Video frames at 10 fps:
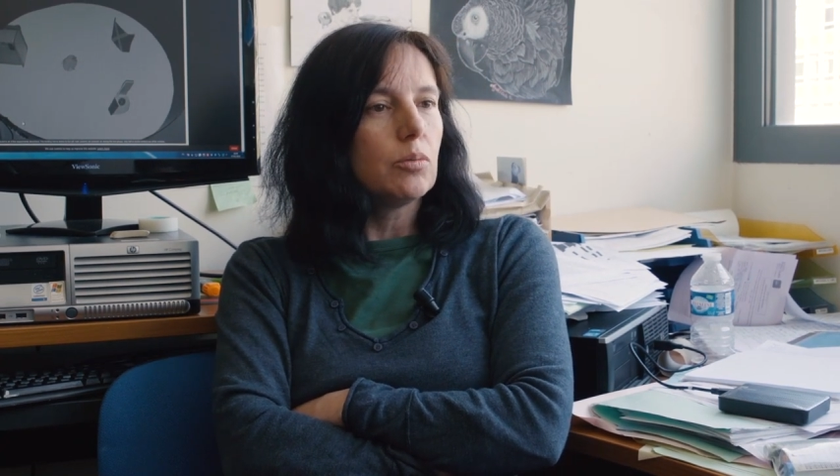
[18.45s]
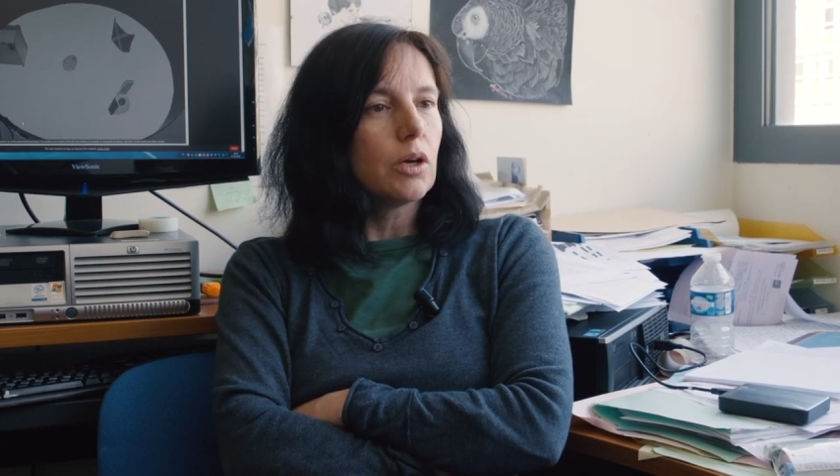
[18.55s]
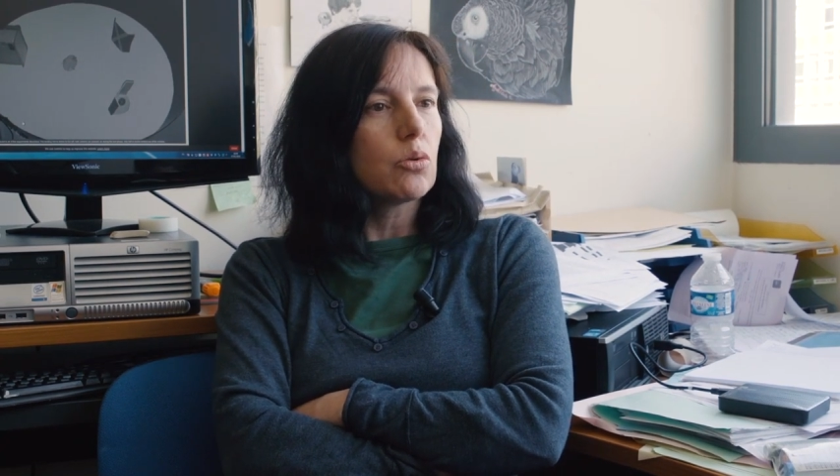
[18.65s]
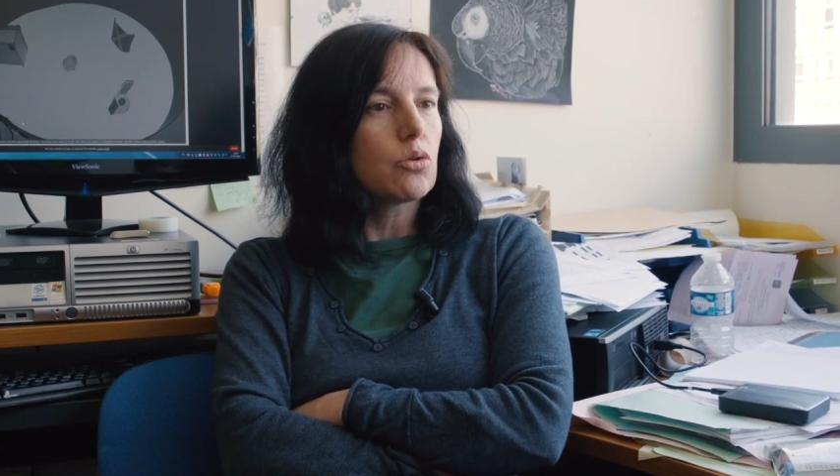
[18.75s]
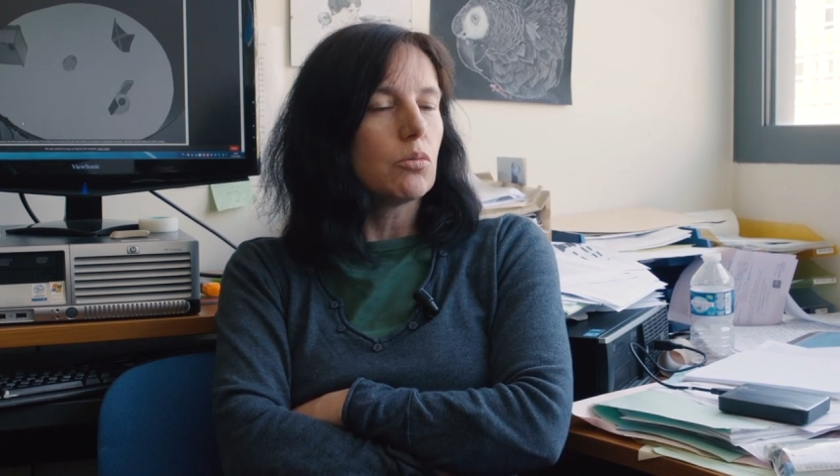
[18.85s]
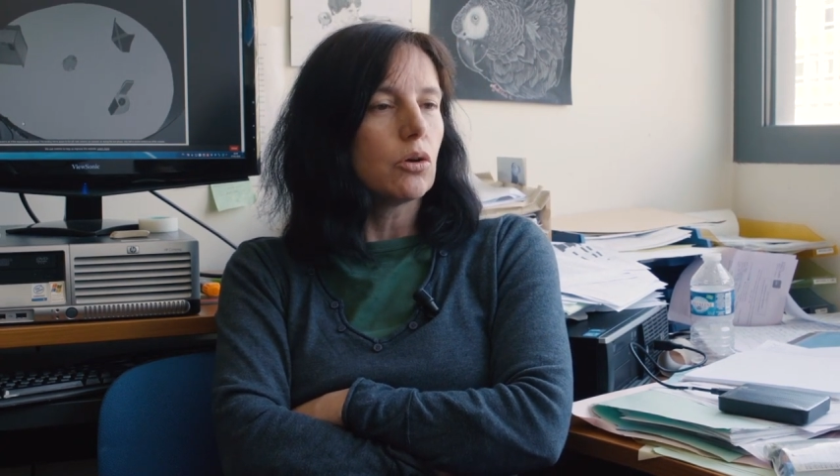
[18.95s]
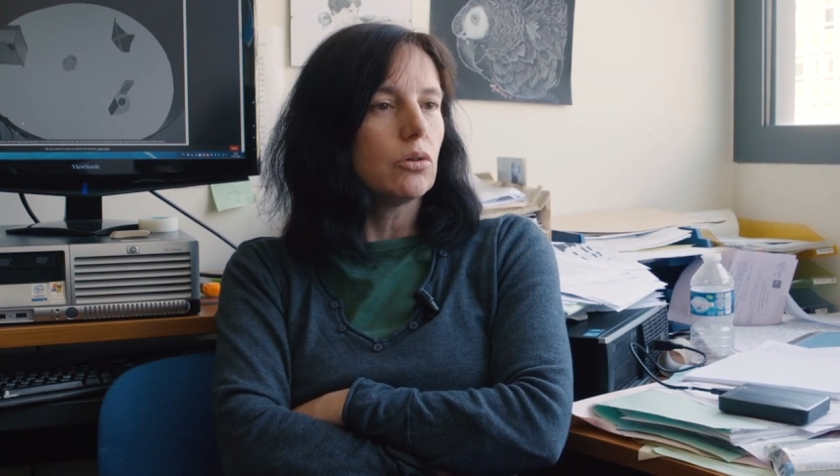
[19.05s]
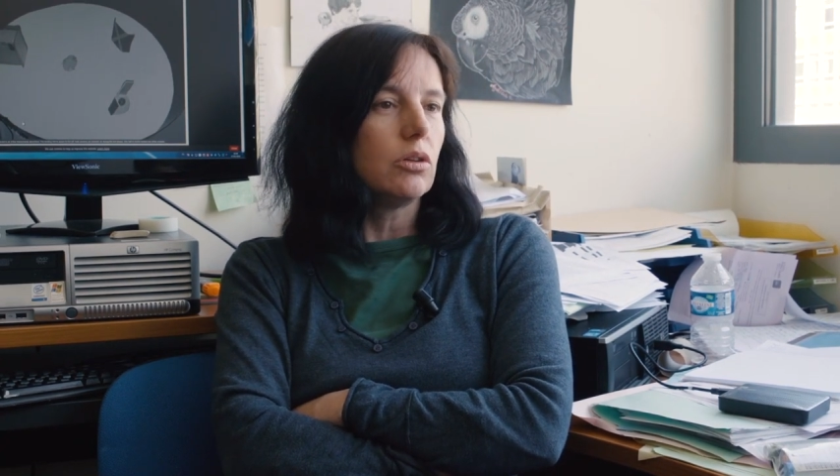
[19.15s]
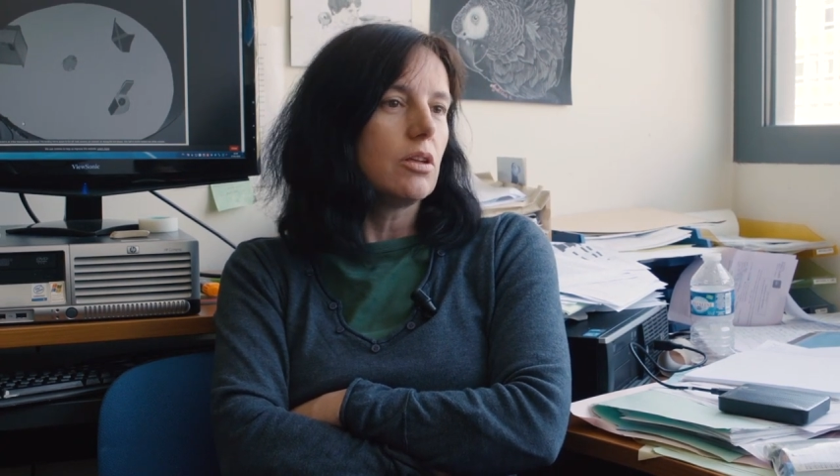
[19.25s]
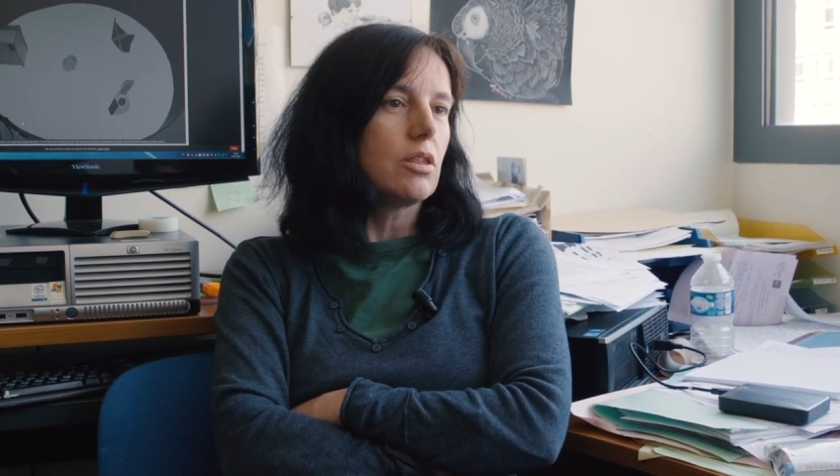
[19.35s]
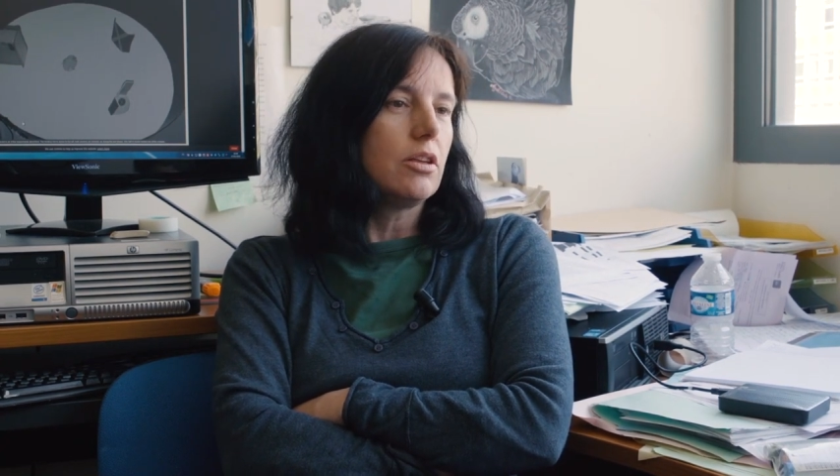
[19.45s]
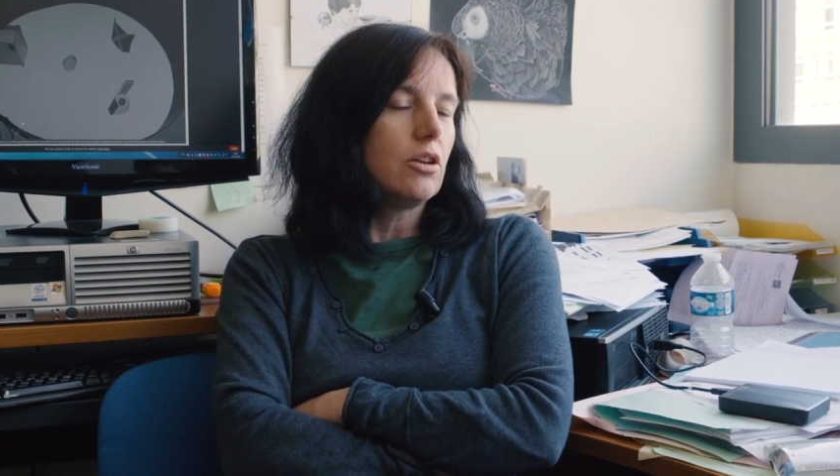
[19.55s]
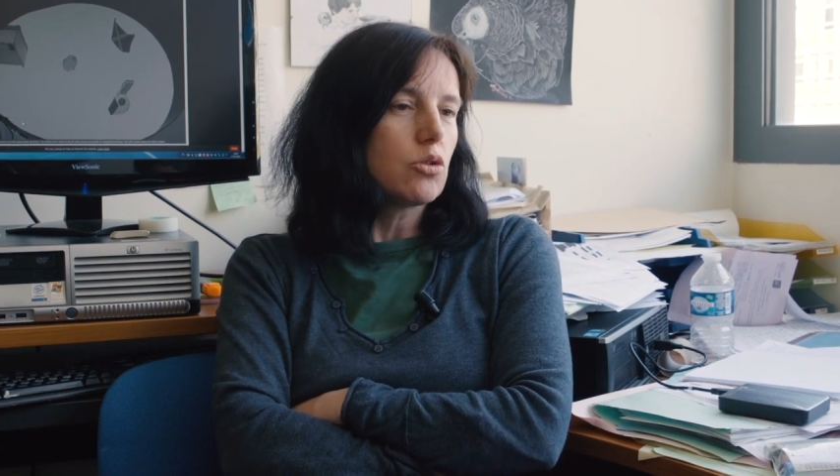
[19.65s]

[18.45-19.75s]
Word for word: de bec aux subordonnés si les